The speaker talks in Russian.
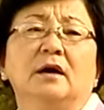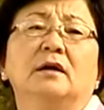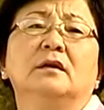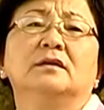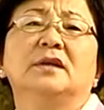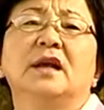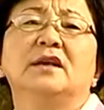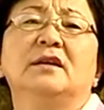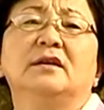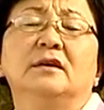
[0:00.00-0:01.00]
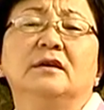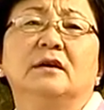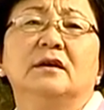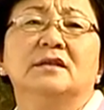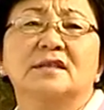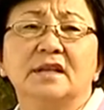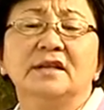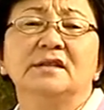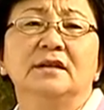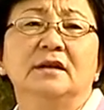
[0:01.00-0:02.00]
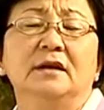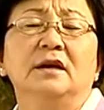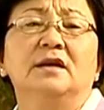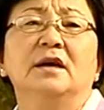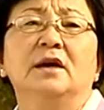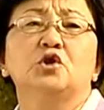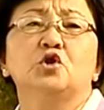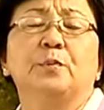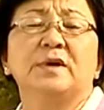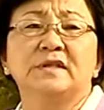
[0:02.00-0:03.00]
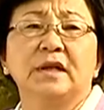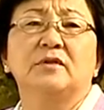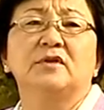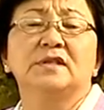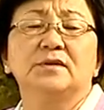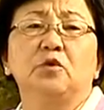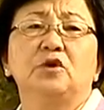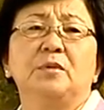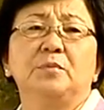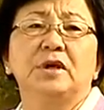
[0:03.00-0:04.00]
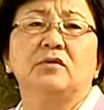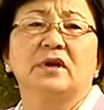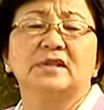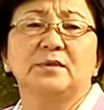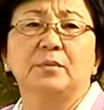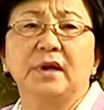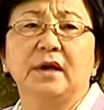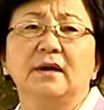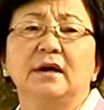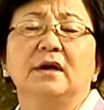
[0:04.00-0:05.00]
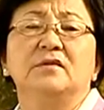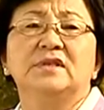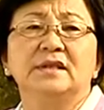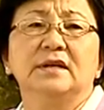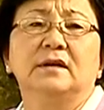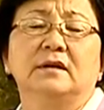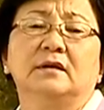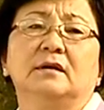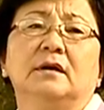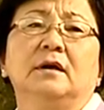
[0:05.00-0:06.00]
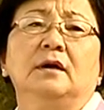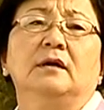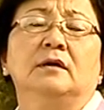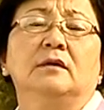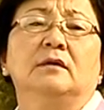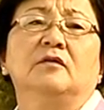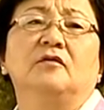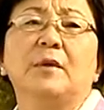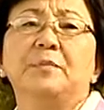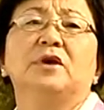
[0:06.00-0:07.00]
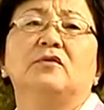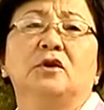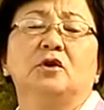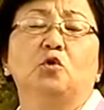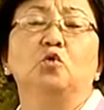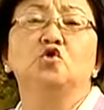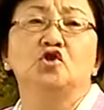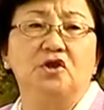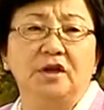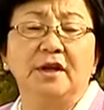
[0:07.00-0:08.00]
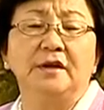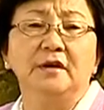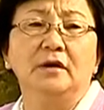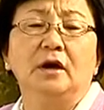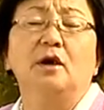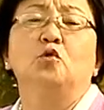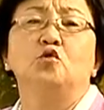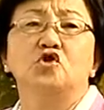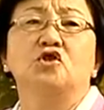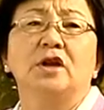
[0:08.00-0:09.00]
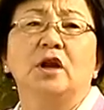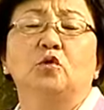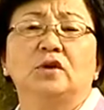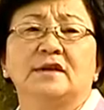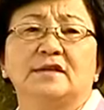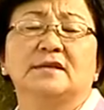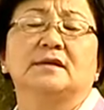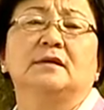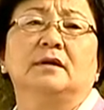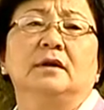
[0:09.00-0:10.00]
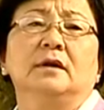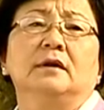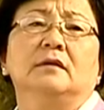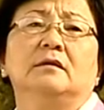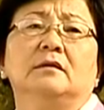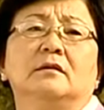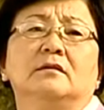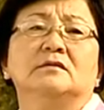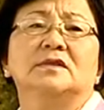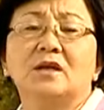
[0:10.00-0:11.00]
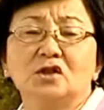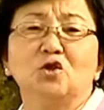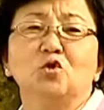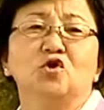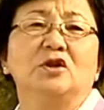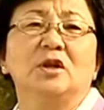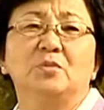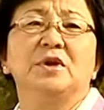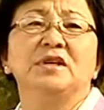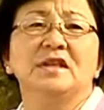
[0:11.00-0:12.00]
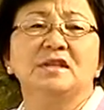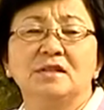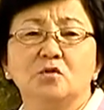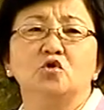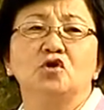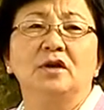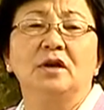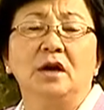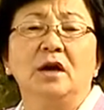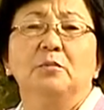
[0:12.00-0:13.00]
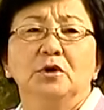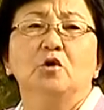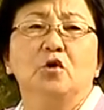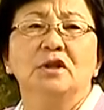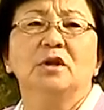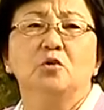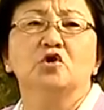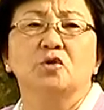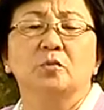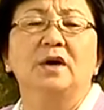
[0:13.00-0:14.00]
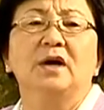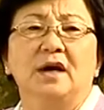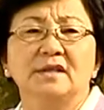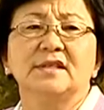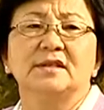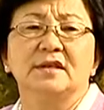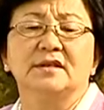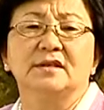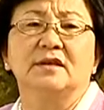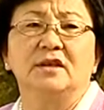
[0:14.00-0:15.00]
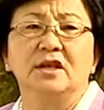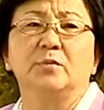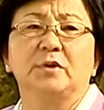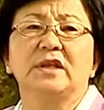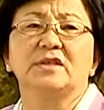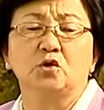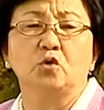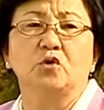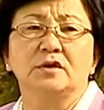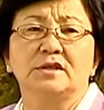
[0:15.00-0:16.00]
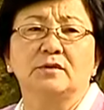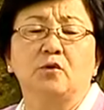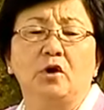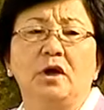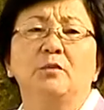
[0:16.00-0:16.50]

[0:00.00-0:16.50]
Э, дорогие зрители, я хочу поздравить сегодня 1 октября всех, э, во-первых, учителей, учителя у нас э, э, заслуженные, перезаслуженные. Мы только не можем оценить их по достоинству.